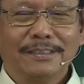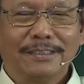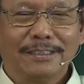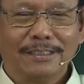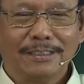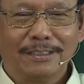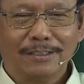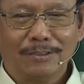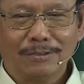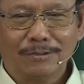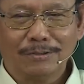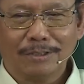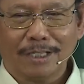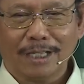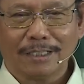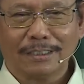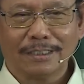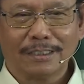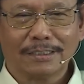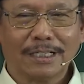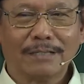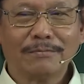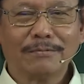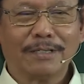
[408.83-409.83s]
Hindu jadi
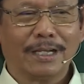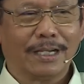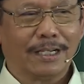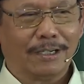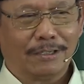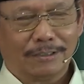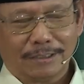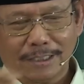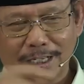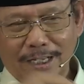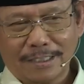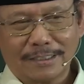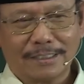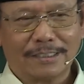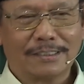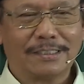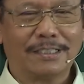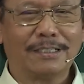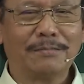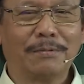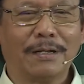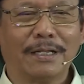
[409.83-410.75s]
Islam yang ikut ngaji sini.